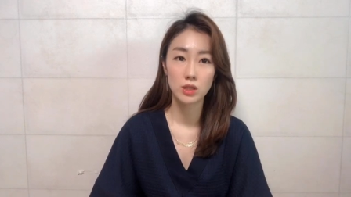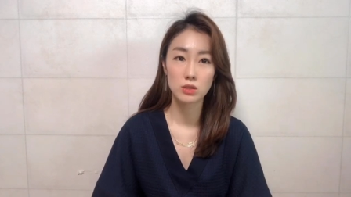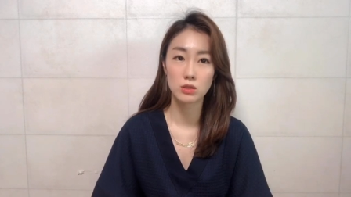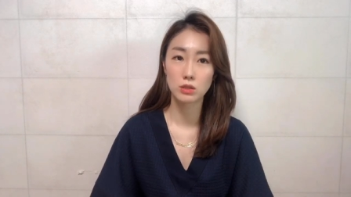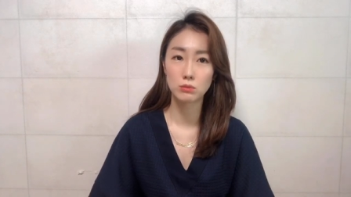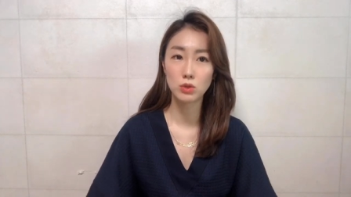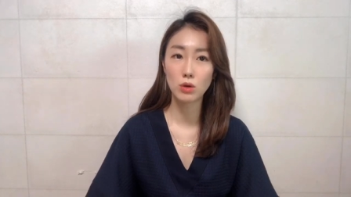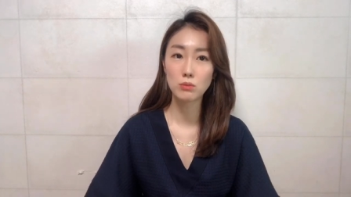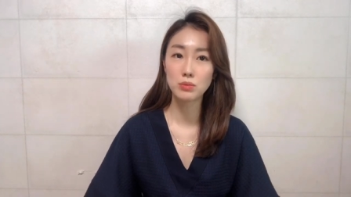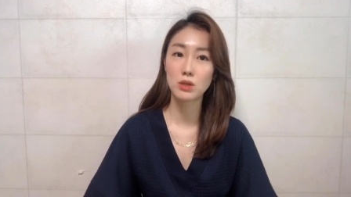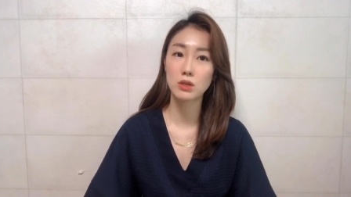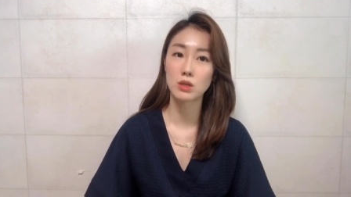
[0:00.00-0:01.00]
지금
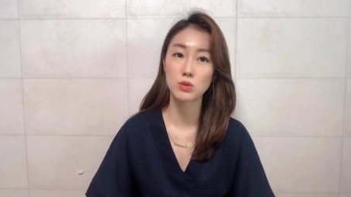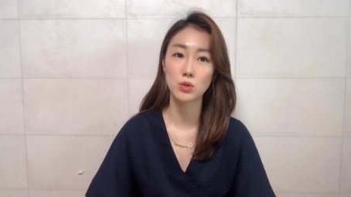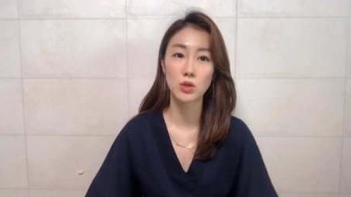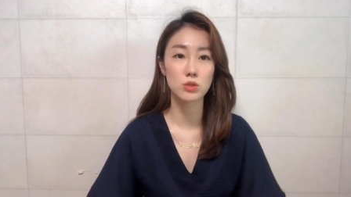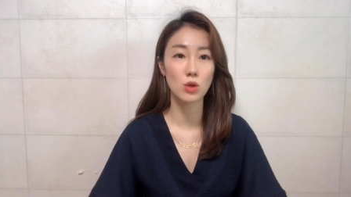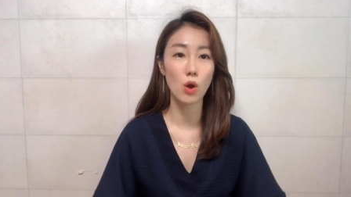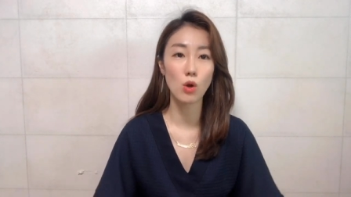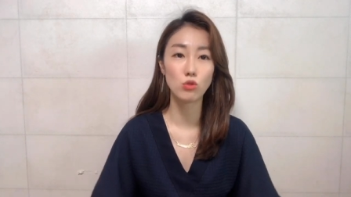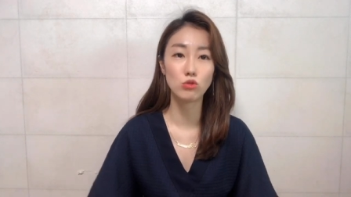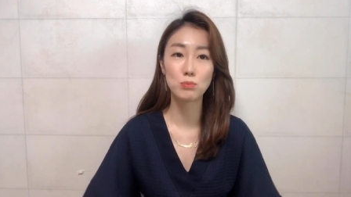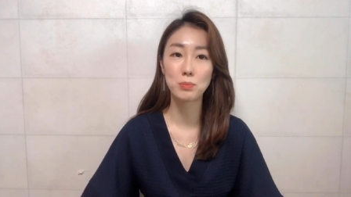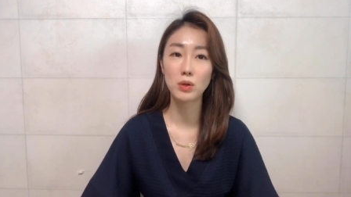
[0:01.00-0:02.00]
트럼프가 계속해서
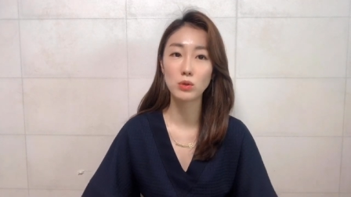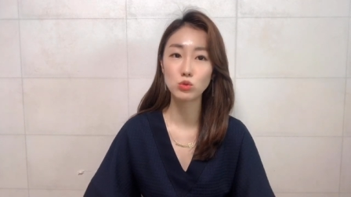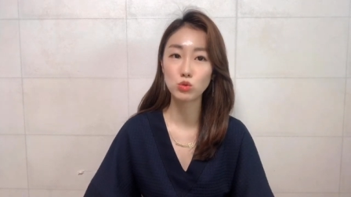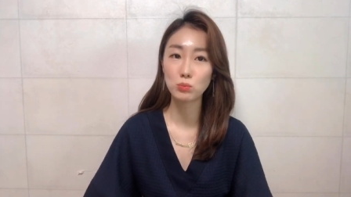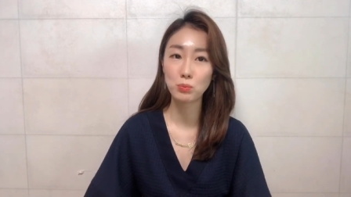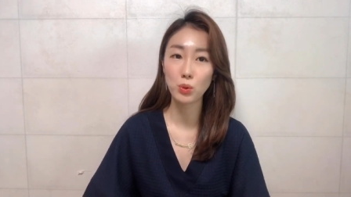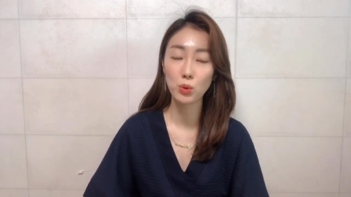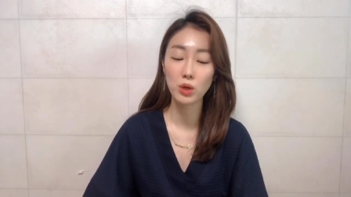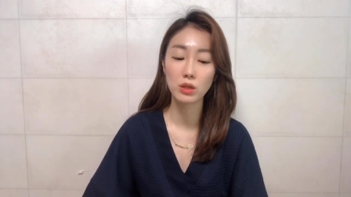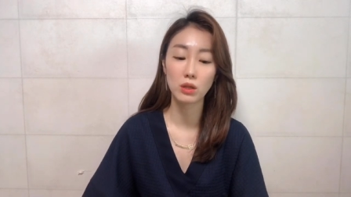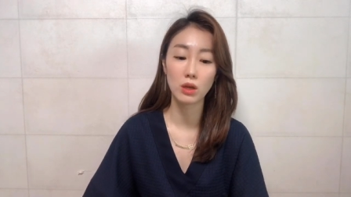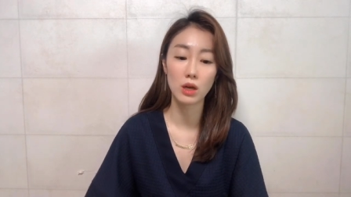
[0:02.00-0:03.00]
우편
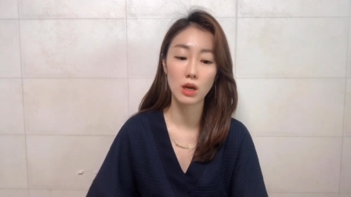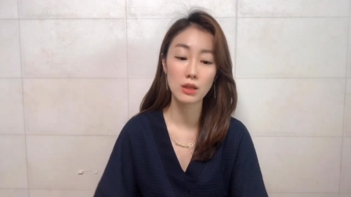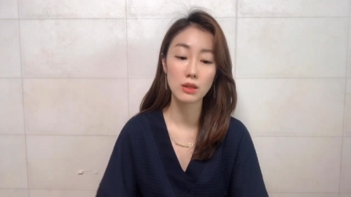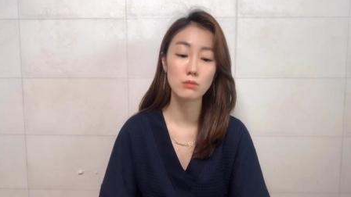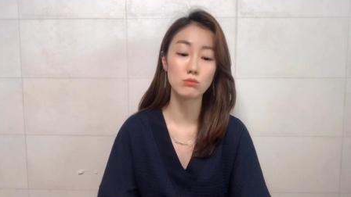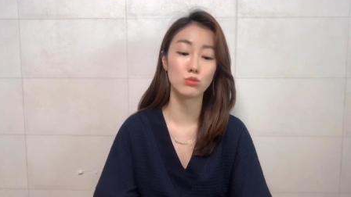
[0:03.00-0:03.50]
투표에 대한